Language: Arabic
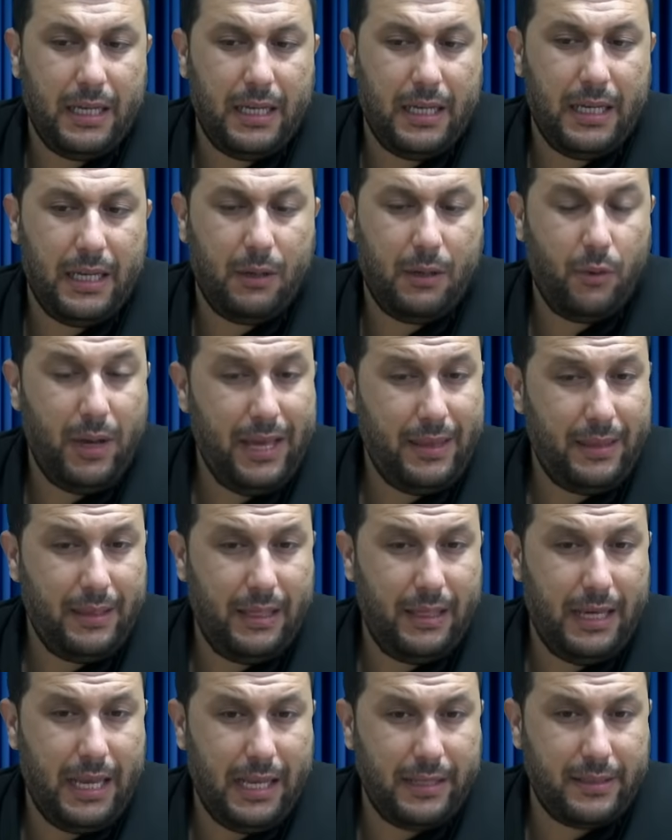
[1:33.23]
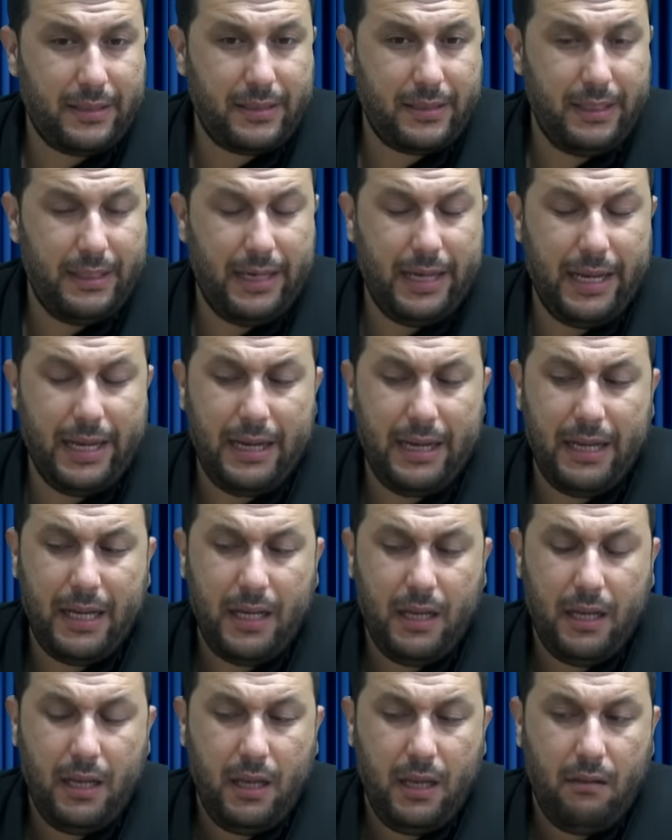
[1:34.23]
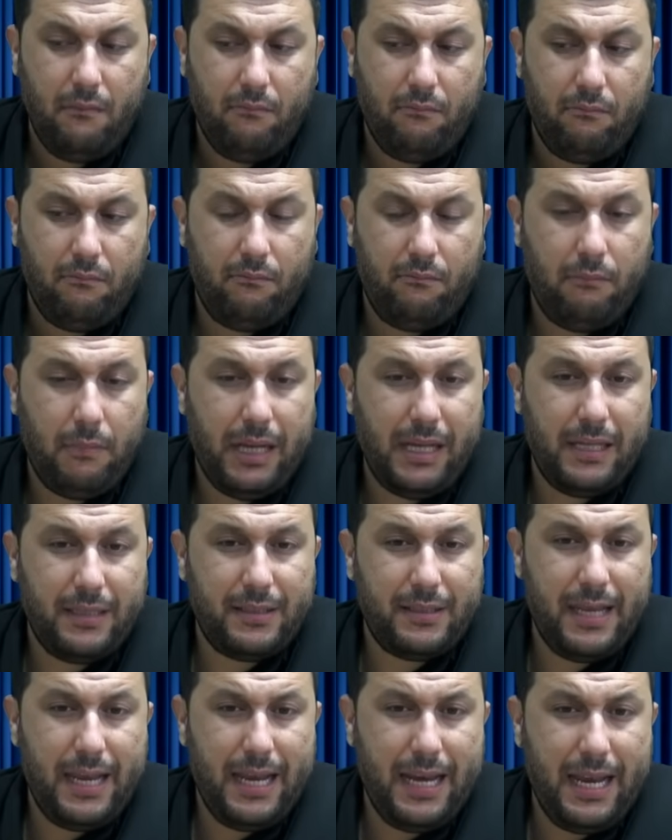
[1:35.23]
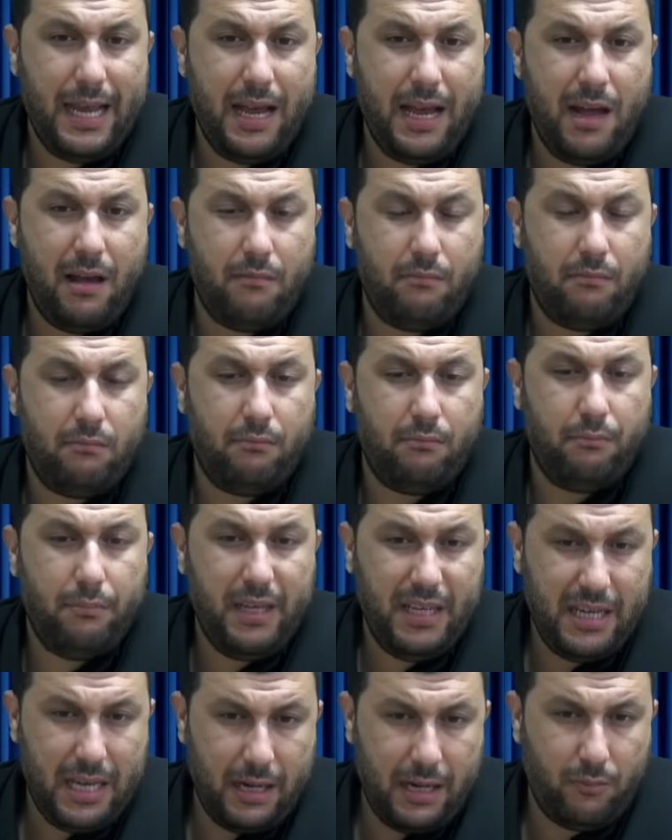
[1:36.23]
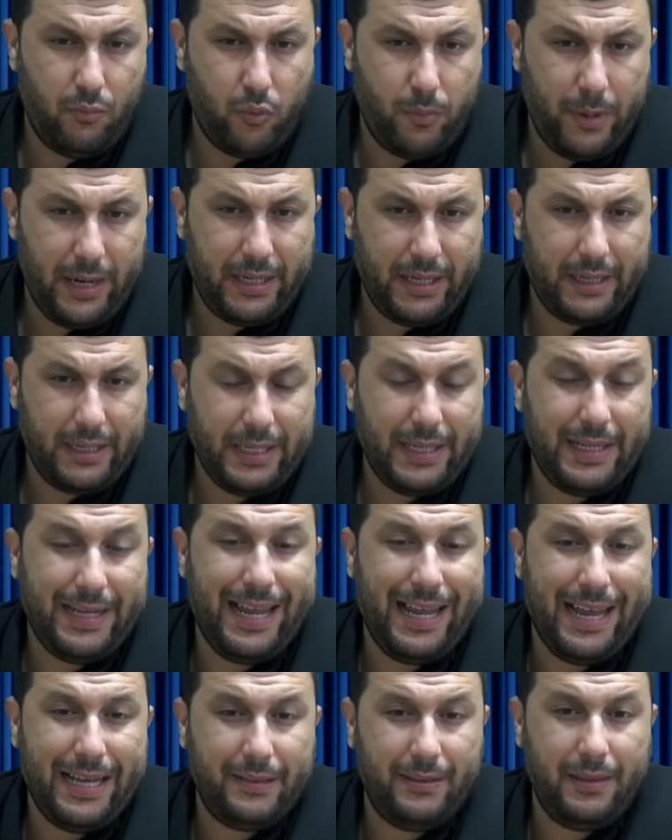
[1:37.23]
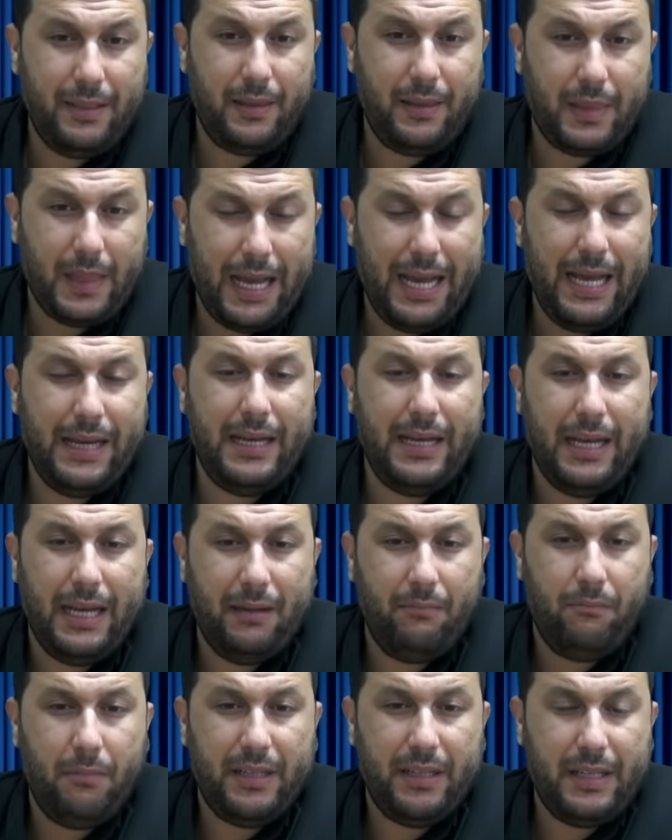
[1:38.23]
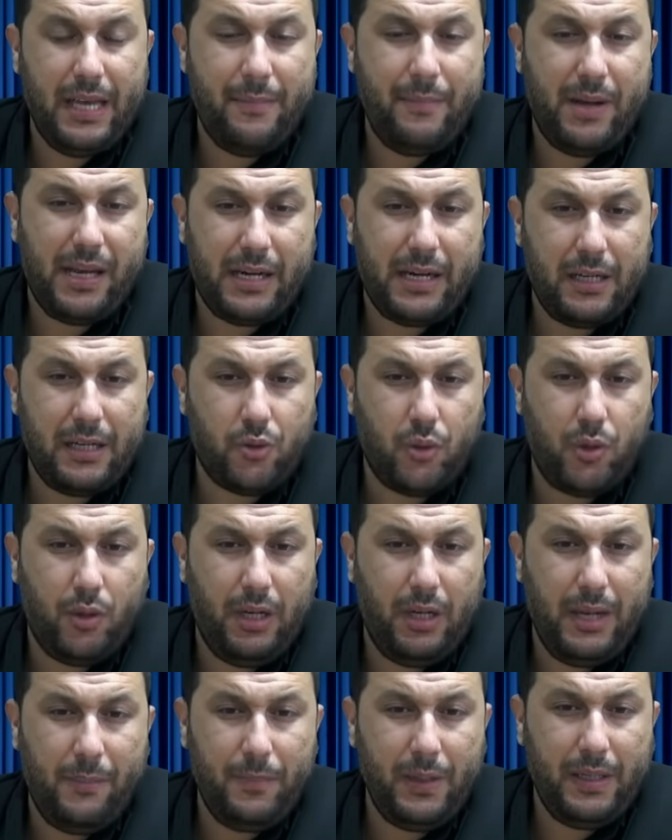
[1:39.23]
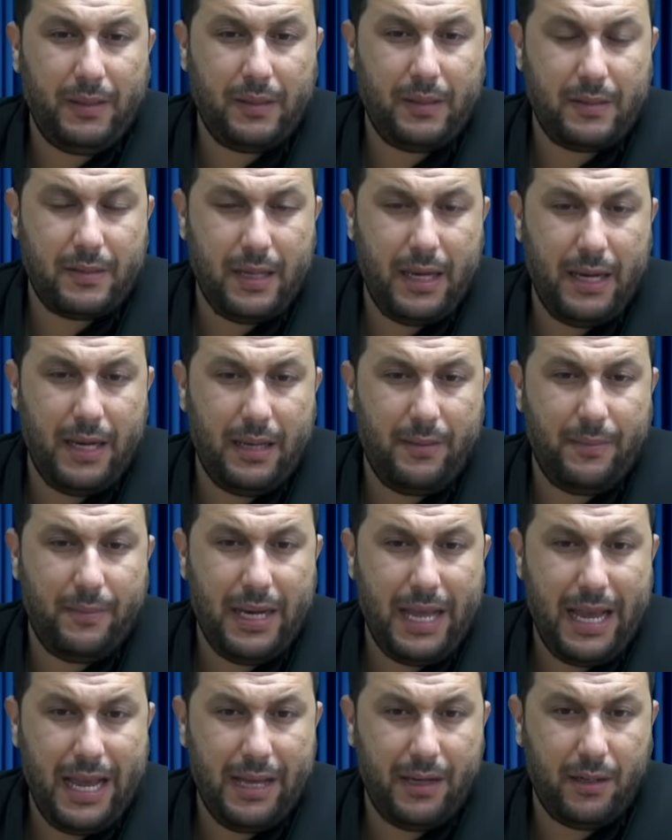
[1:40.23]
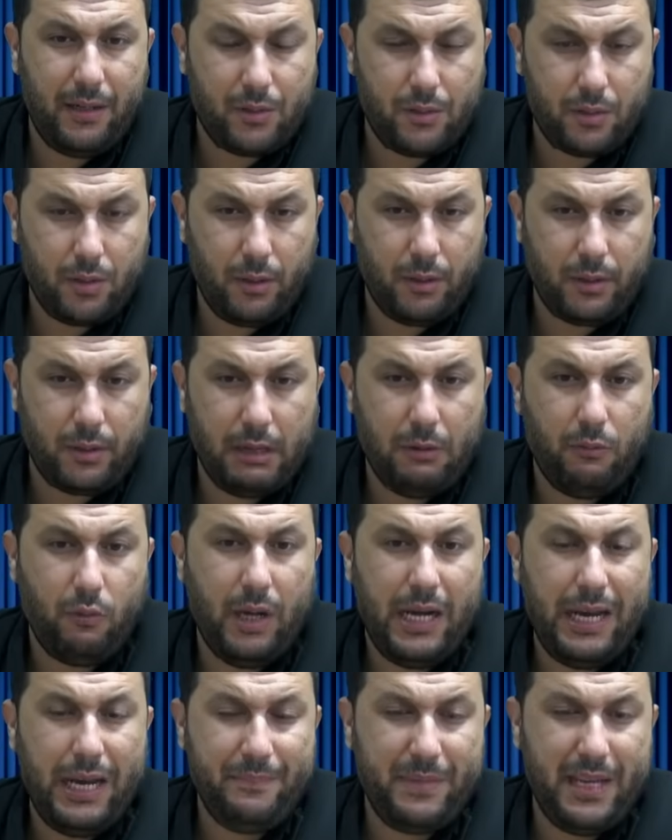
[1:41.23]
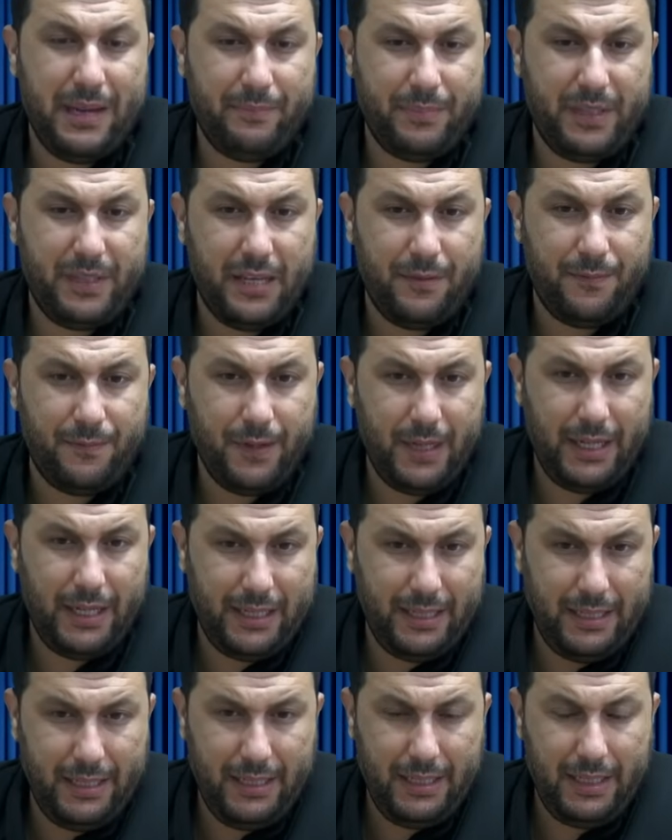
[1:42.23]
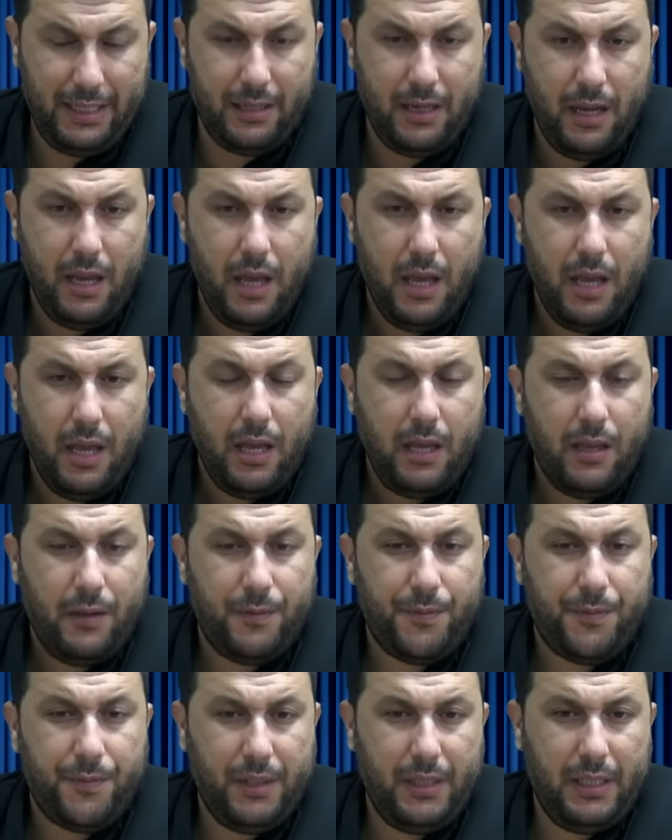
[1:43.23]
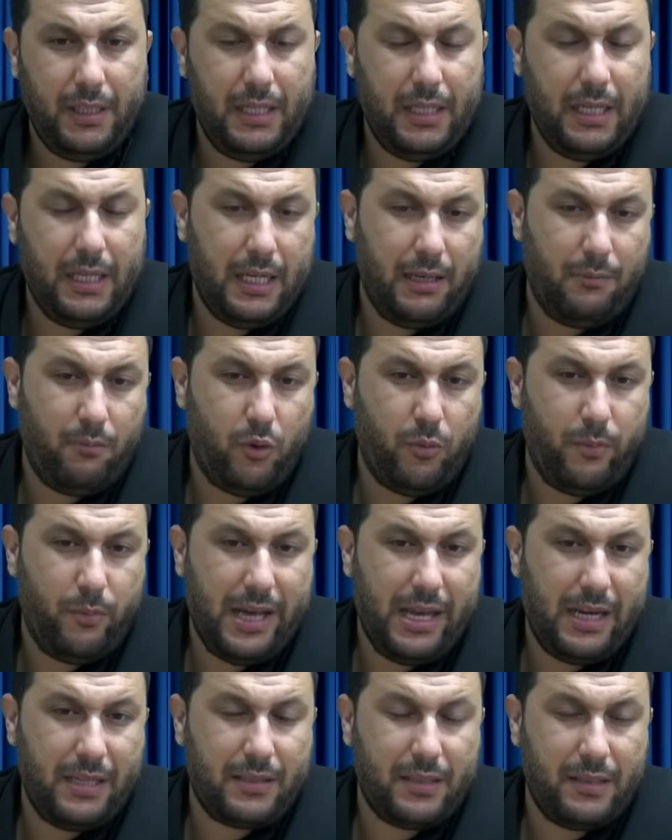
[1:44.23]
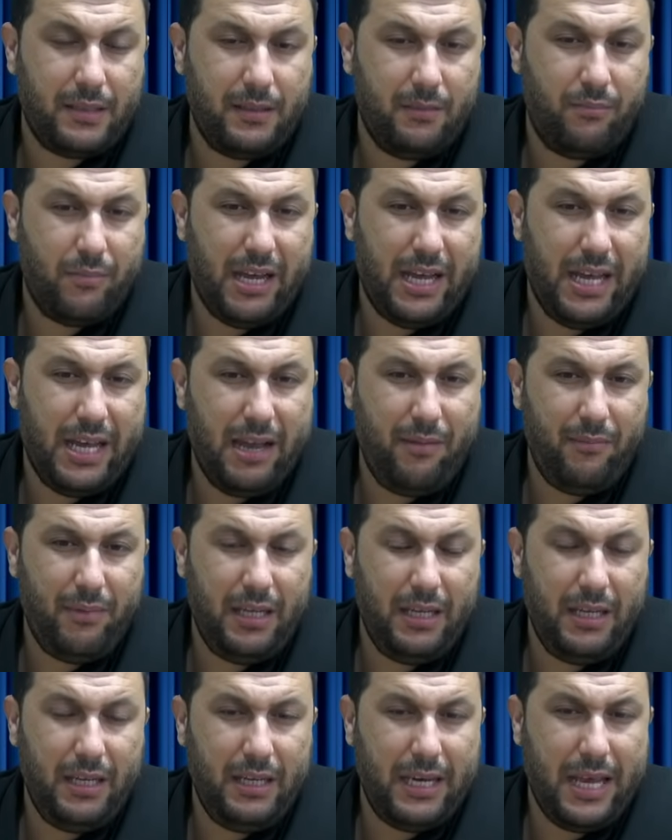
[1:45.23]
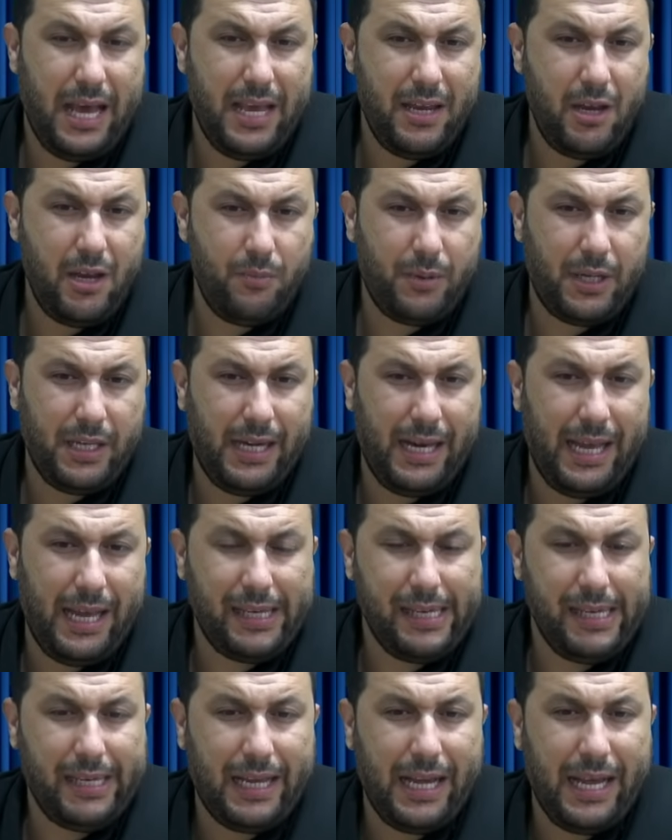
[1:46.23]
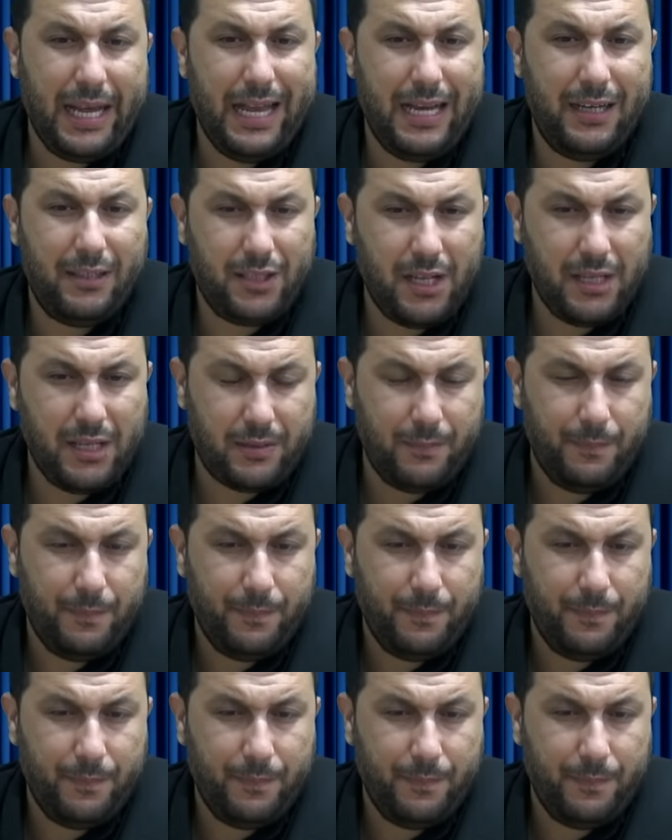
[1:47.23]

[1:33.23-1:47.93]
وهذه الأسئلة ما زال من المبكر الحديث عنها ما دام الرجل لم يتسلم الآن السلطة ولم يبدأ فعليا في ممارسة مهامه لا يمكن الحقيقة الجزم